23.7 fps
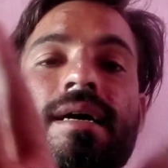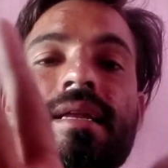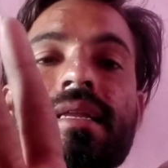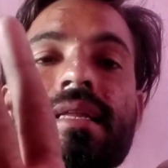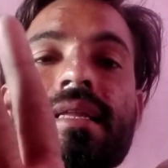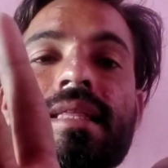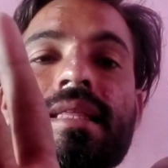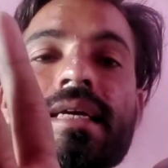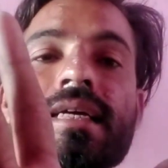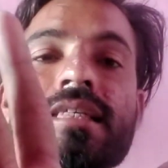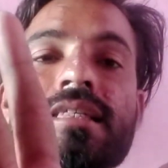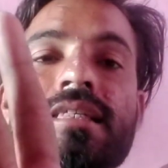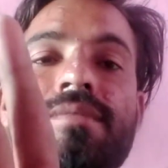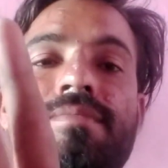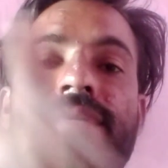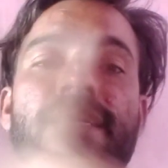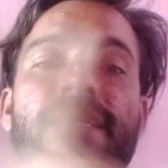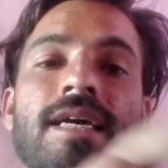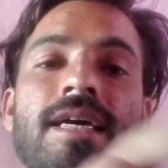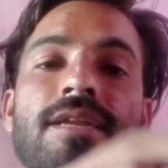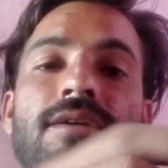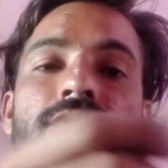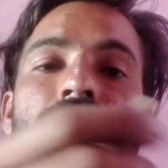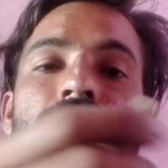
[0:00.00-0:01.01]
ना करने दे किसी
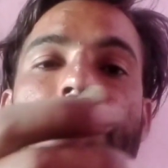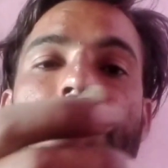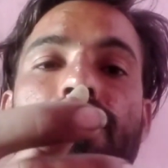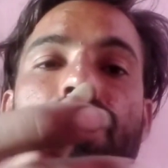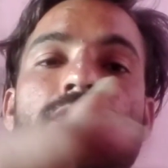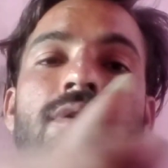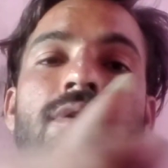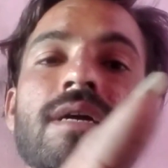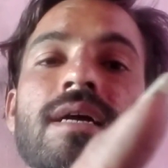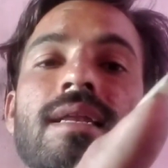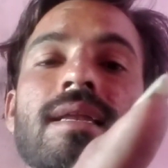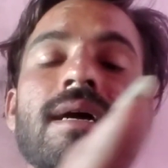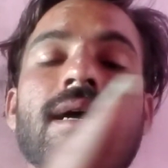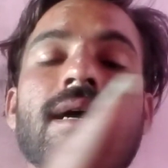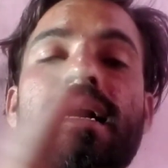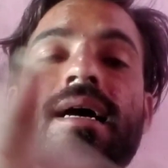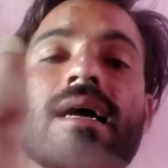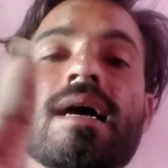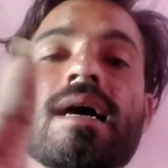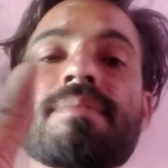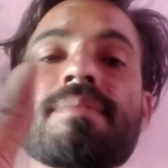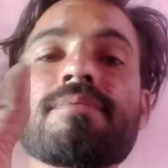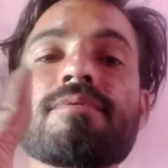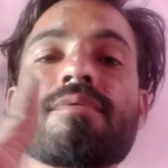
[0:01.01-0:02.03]
मैकेनिक को गुटका लगा
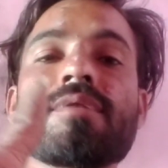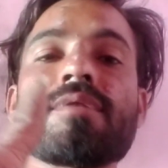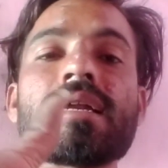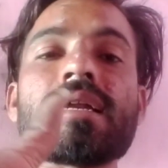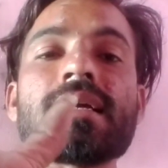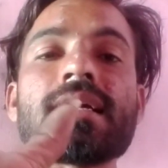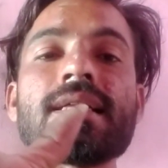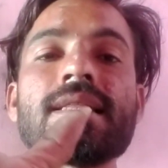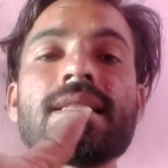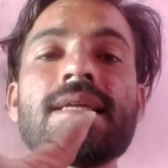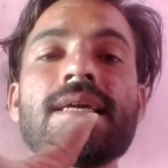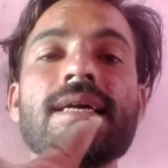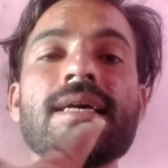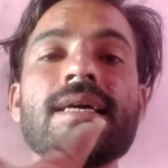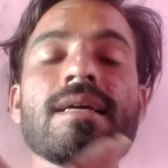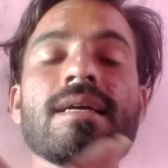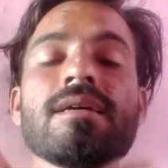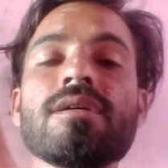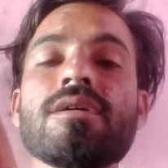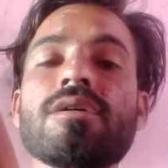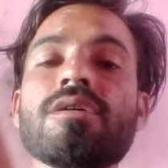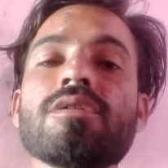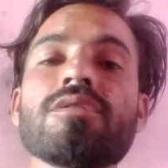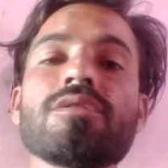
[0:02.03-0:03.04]
कर आपको करके दे
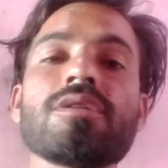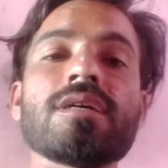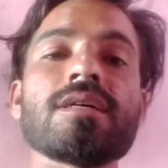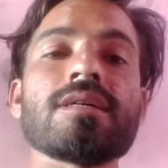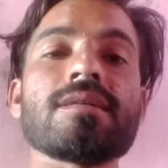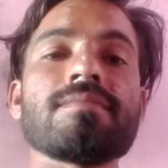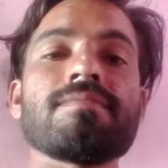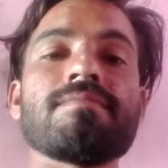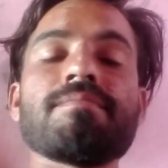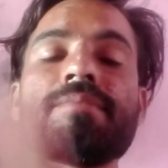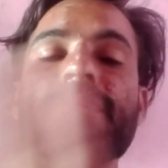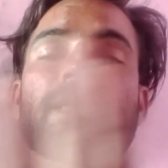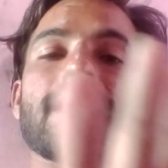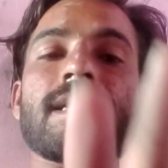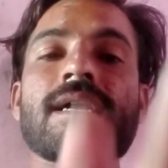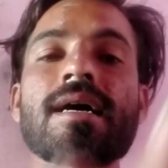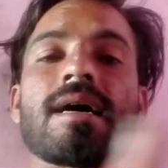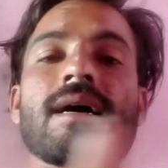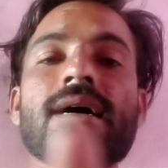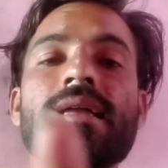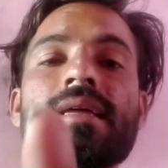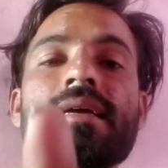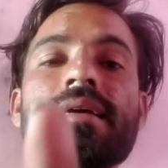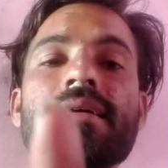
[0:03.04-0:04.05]
तो ये
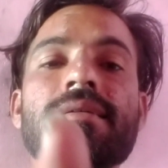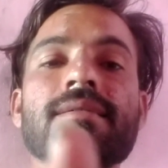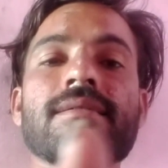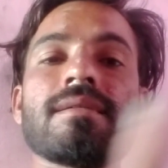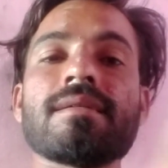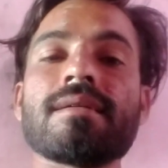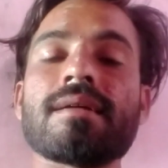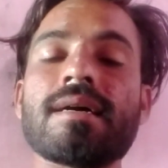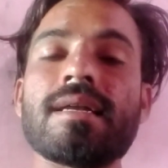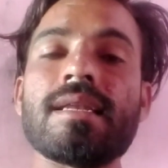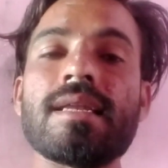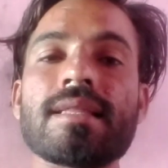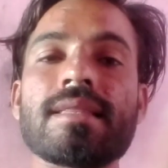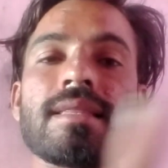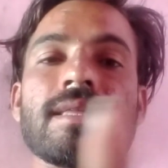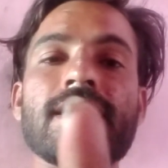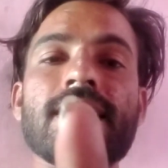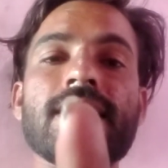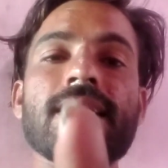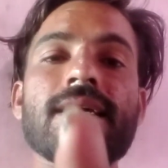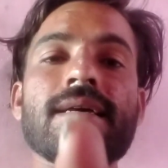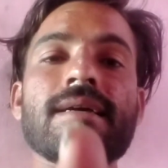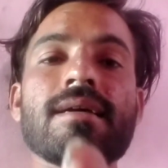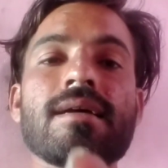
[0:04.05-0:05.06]
बेकार है गलत
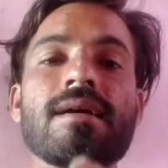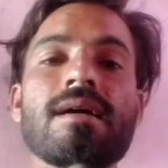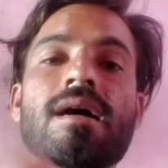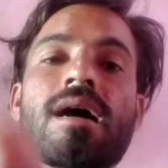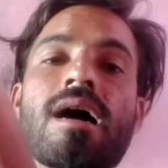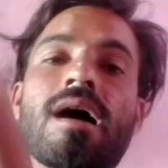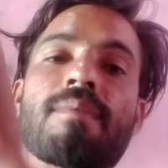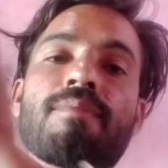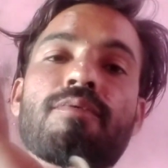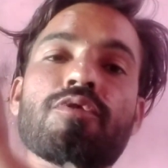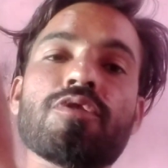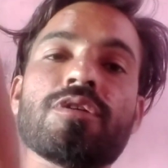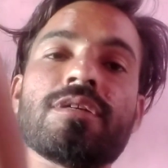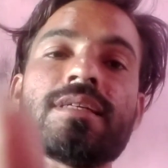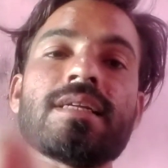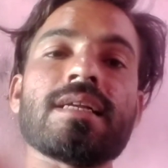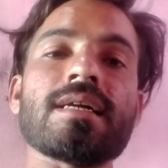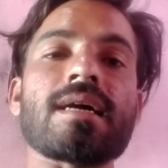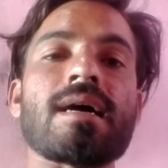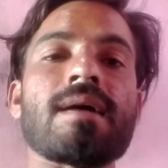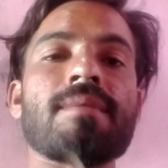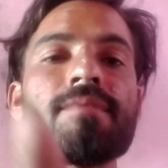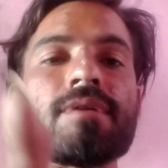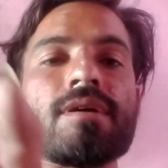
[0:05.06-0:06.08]
है ये आप
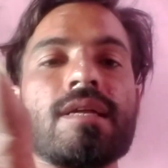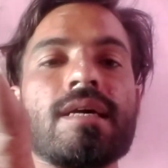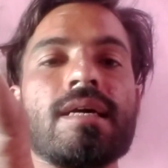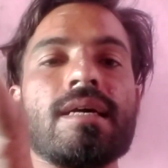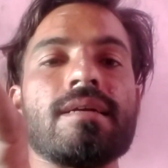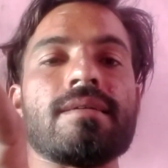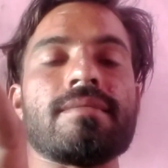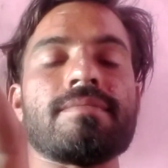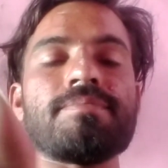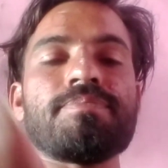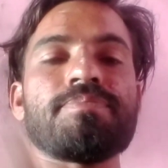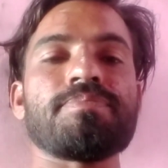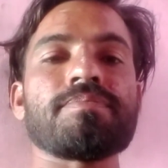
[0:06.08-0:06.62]
ओरिजिनल काम कराए